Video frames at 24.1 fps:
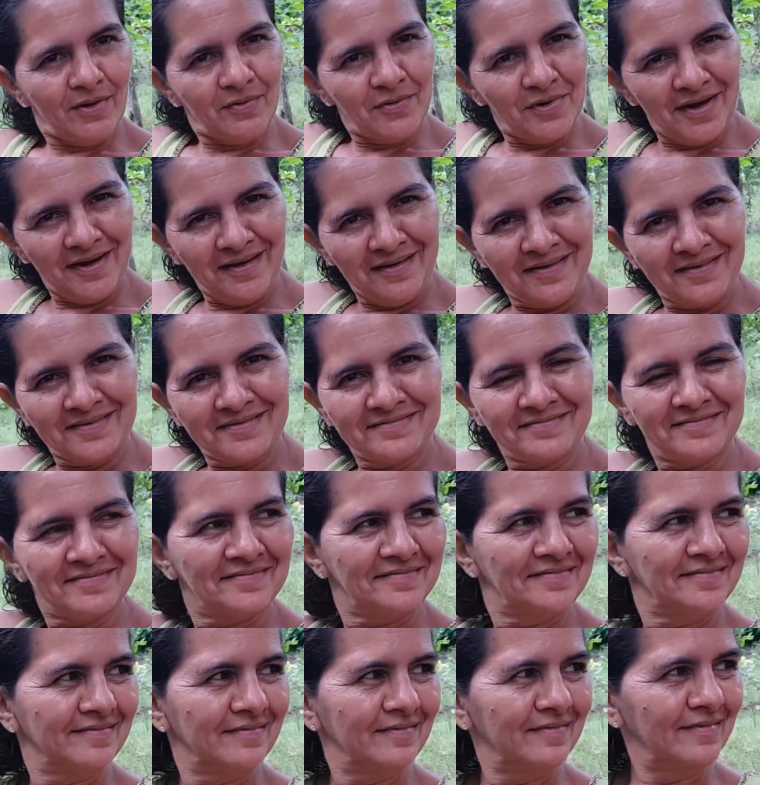jugar
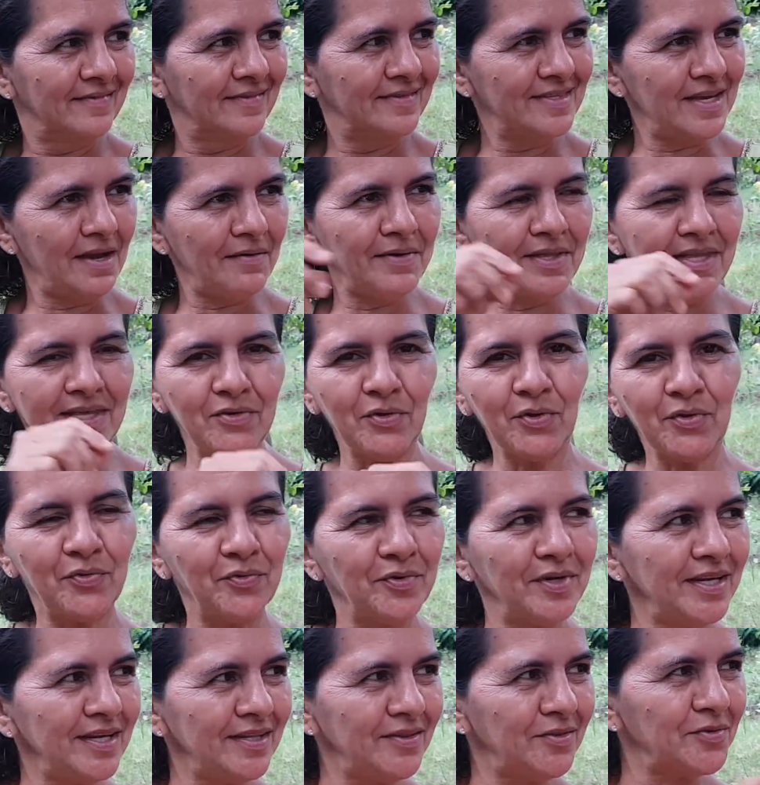ya venía
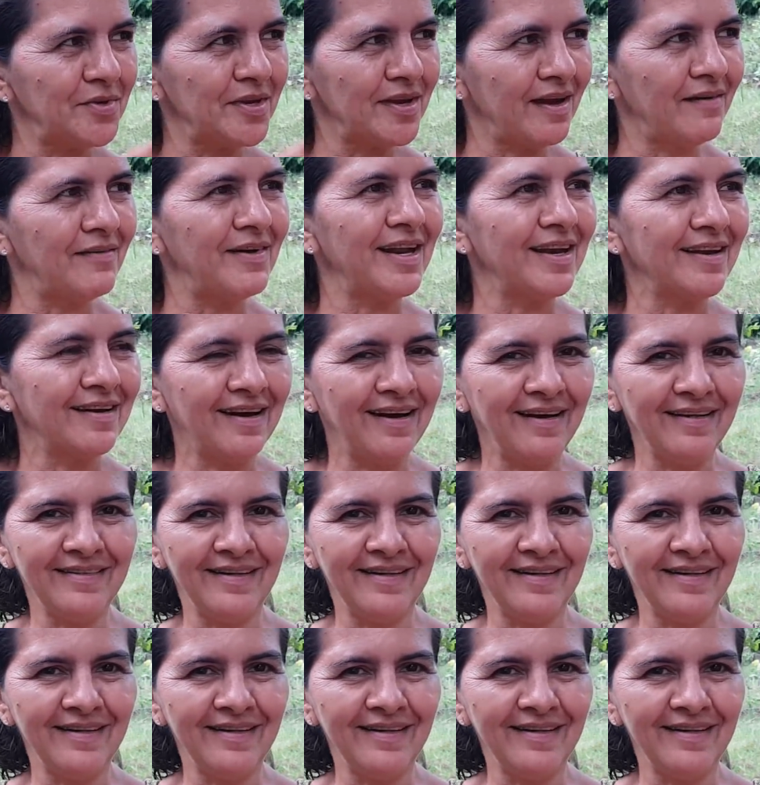oscurito, llegaba a la casa.